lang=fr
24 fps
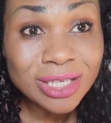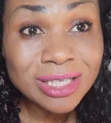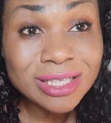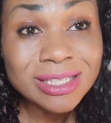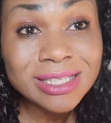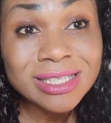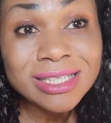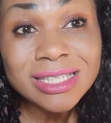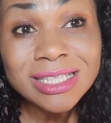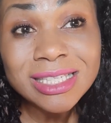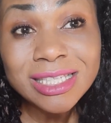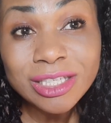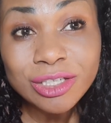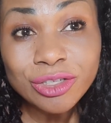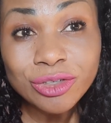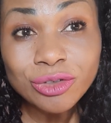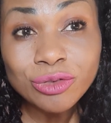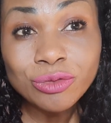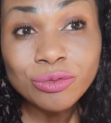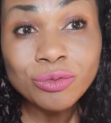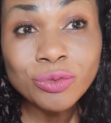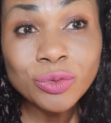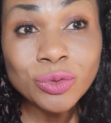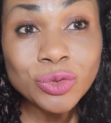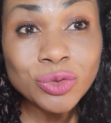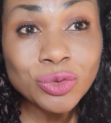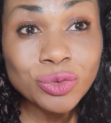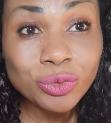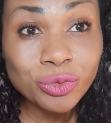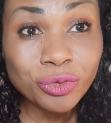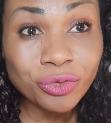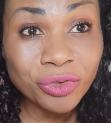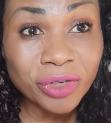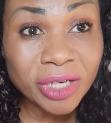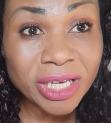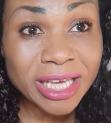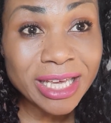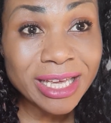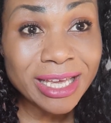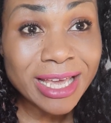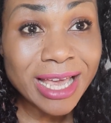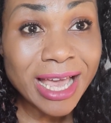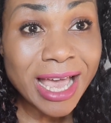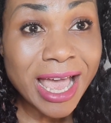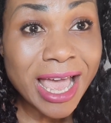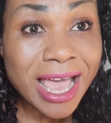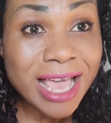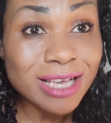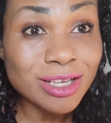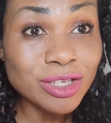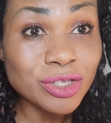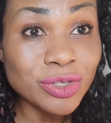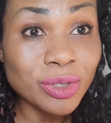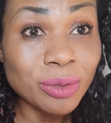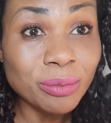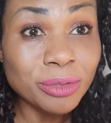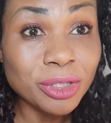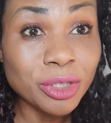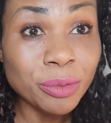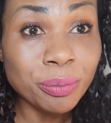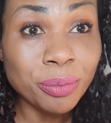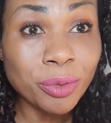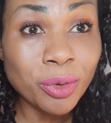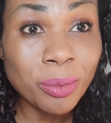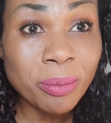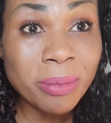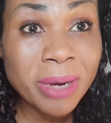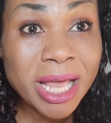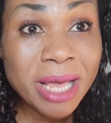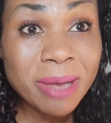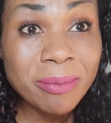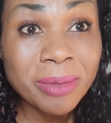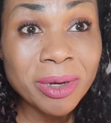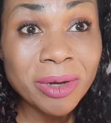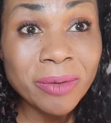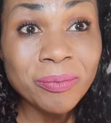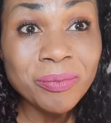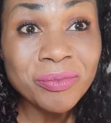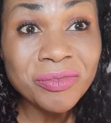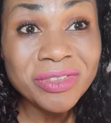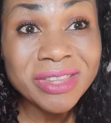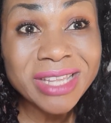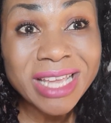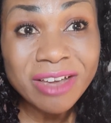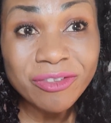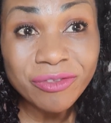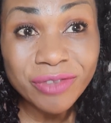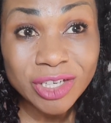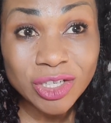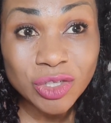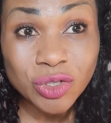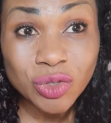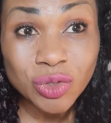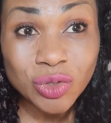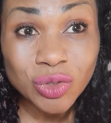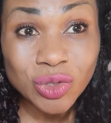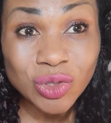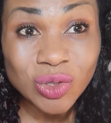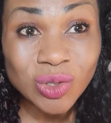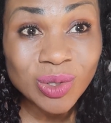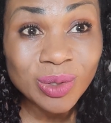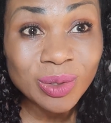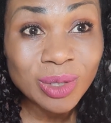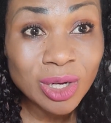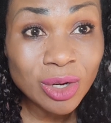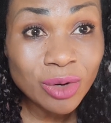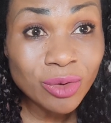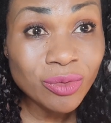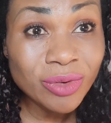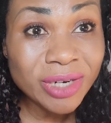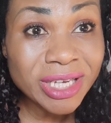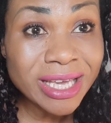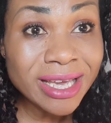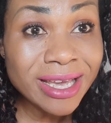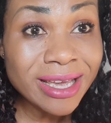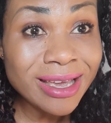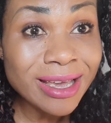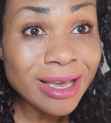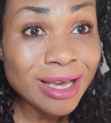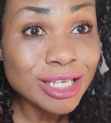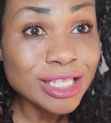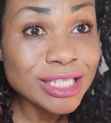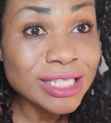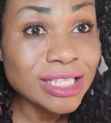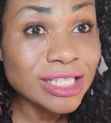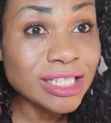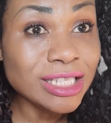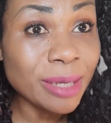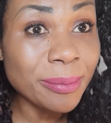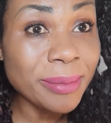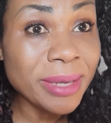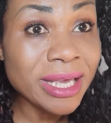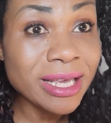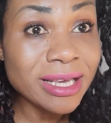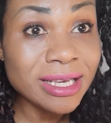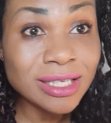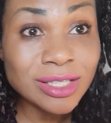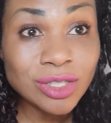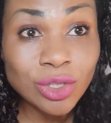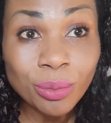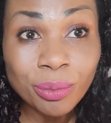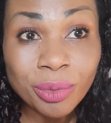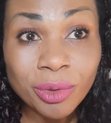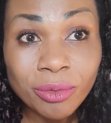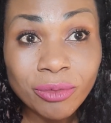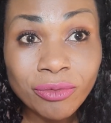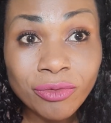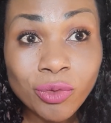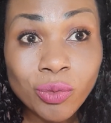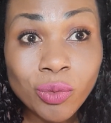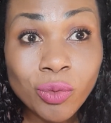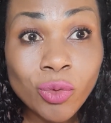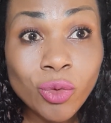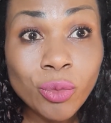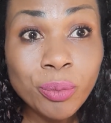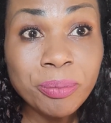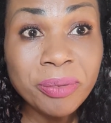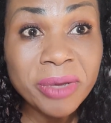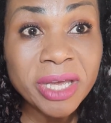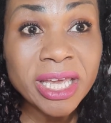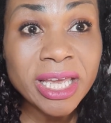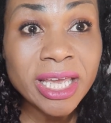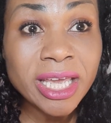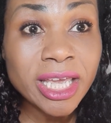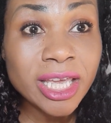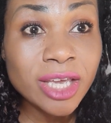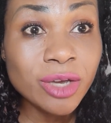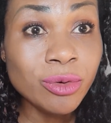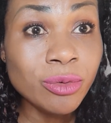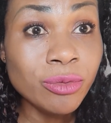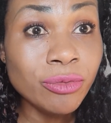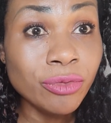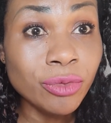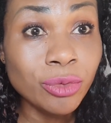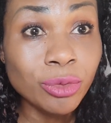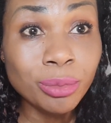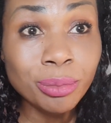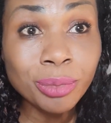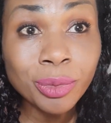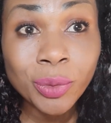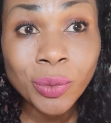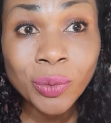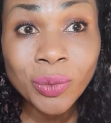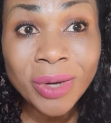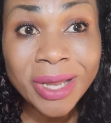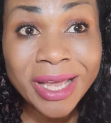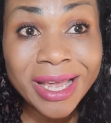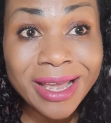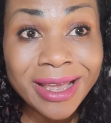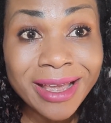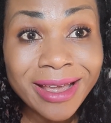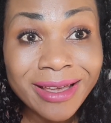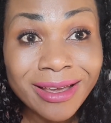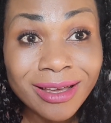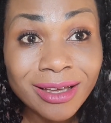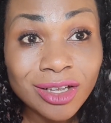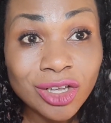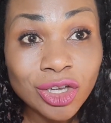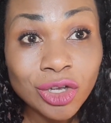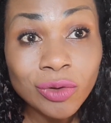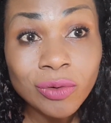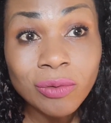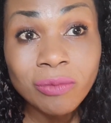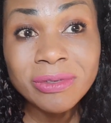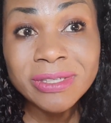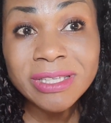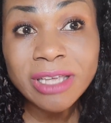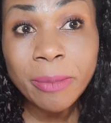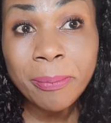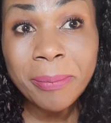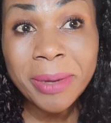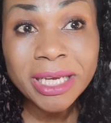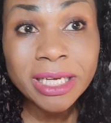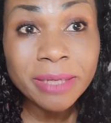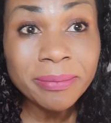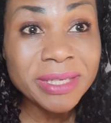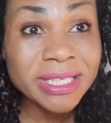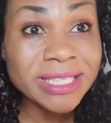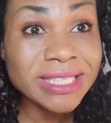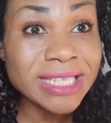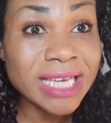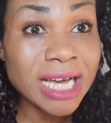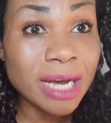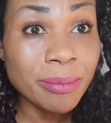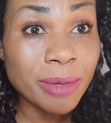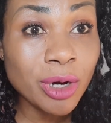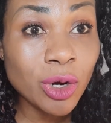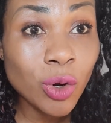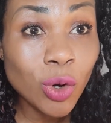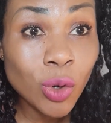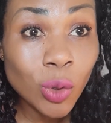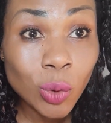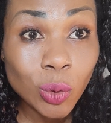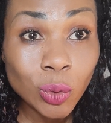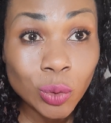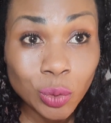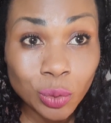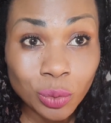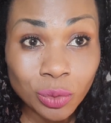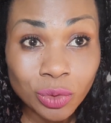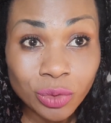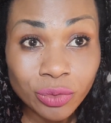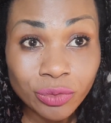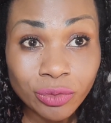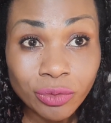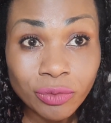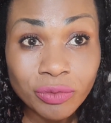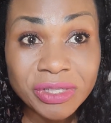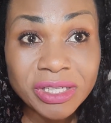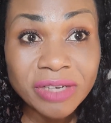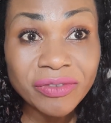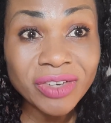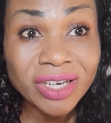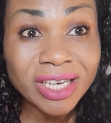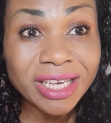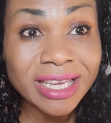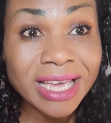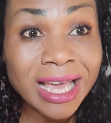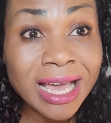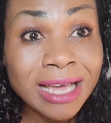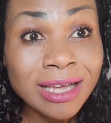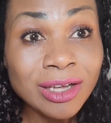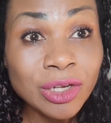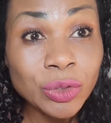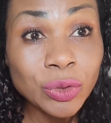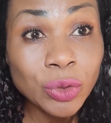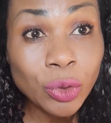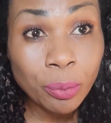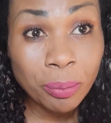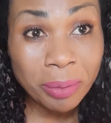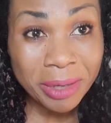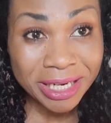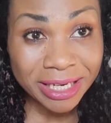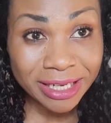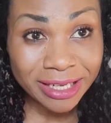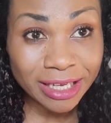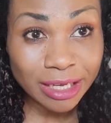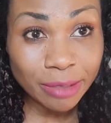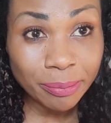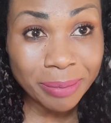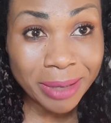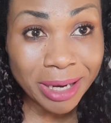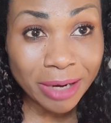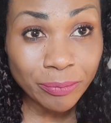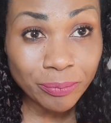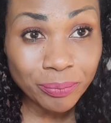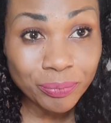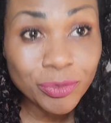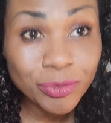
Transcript: Si vous souffrez, exemple, des problèmes d'infection, voyez, si jamais, exemple, vous coupez ou vous brûlez, vous n'avez pas de médicaments autour de vous, vous n'avez rien, ne paniquez pas.